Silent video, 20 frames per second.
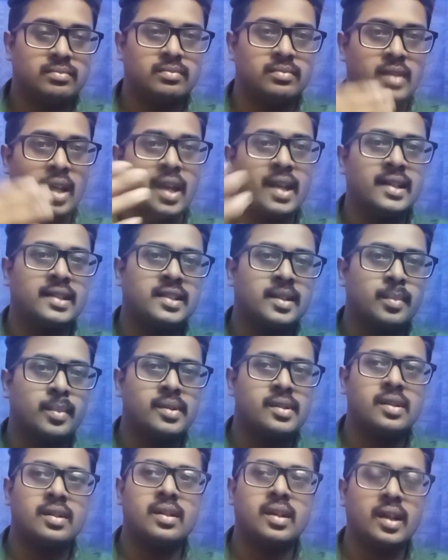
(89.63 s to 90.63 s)
நாளைக்கு
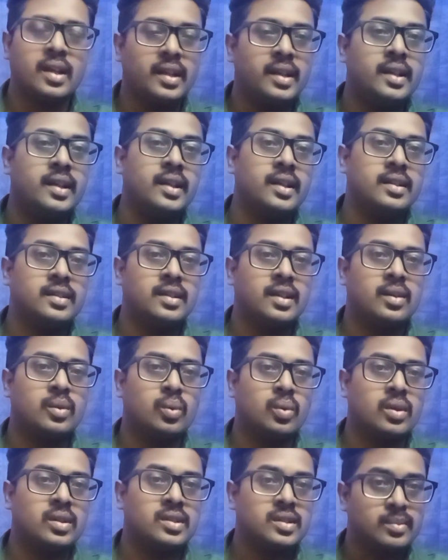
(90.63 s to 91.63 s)
செமஸ்டர்னால் இன்றைக்கி தான்
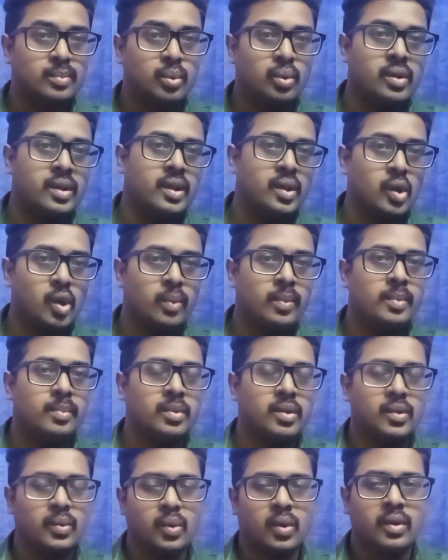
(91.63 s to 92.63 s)
உட்காந்து புக்கையே ஓப்பன்
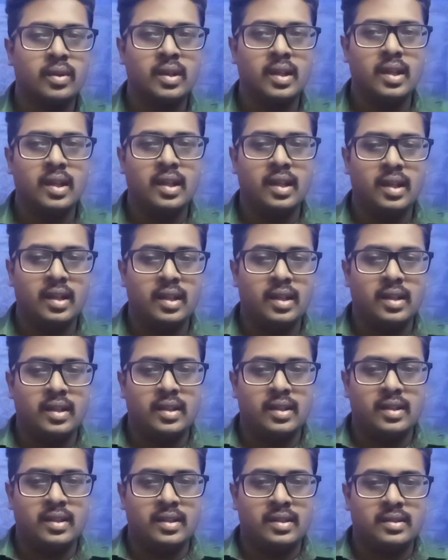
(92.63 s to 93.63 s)
பண்ணுவோம்
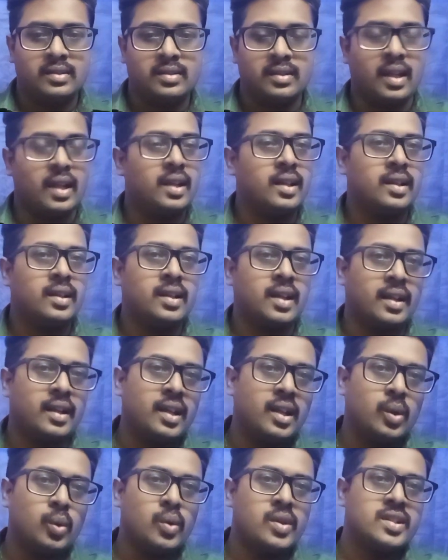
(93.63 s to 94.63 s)
ஸோ நிறையா
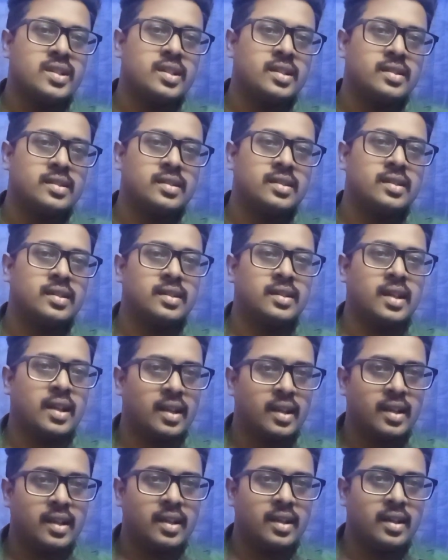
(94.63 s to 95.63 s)
நிறையா கொஸ்டின்ஸ்க்கு
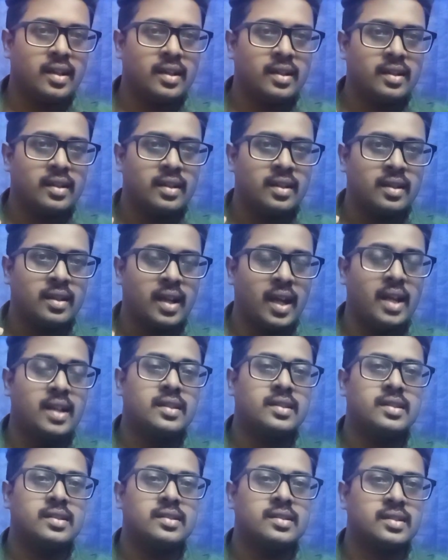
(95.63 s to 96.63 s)
நிறையா
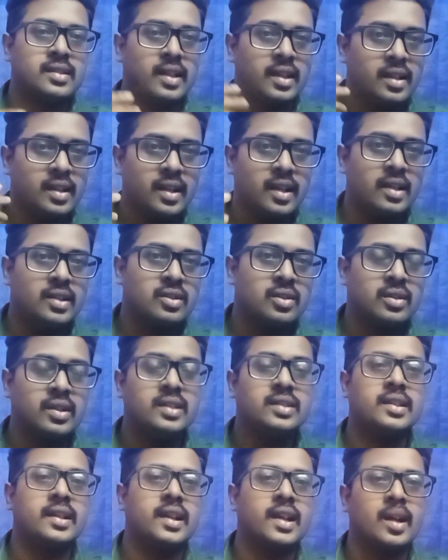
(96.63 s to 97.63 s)
ஆன்சர்ஸ் என்ன
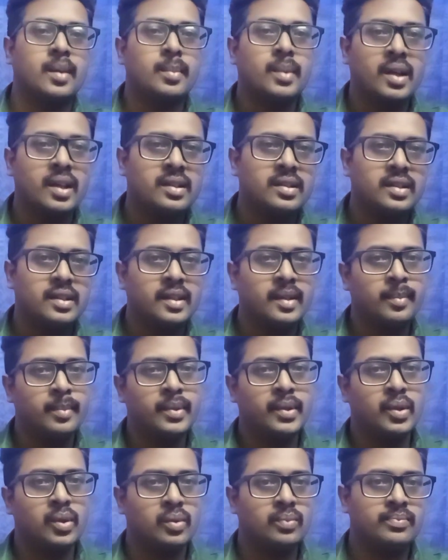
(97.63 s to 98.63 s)
எழுதுகிறோன்னே தெரியாமல் எழுதி
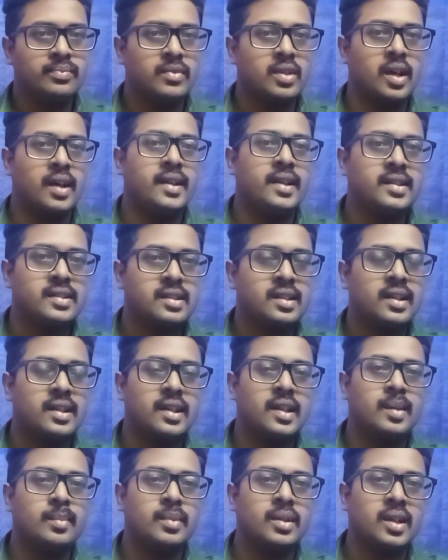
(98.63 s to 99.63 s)
எப்படியோ அரியர்ஸ்லாம்
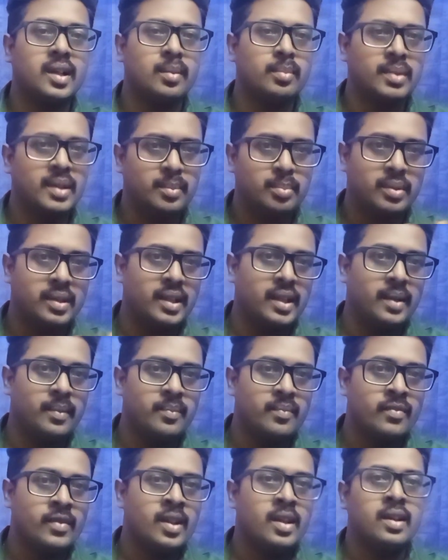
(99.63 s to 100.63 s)
இல்லாமல் கம்ப்ளீட் பண்ணி
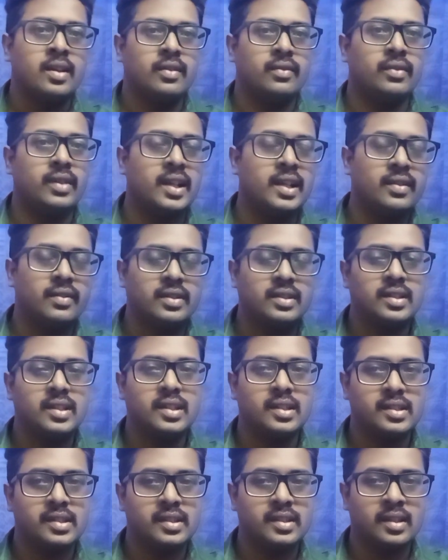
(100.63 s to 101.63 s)
வெளியே
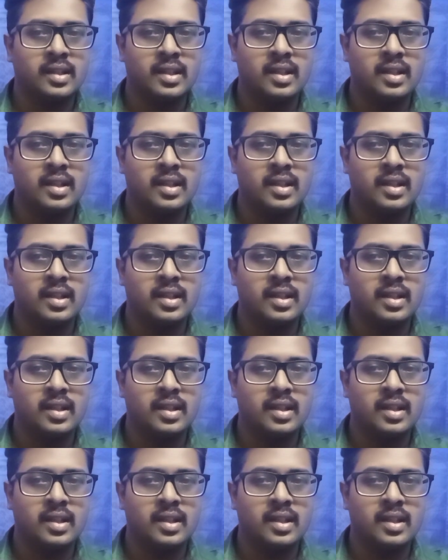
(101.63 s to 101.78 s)
வந்தாச்சு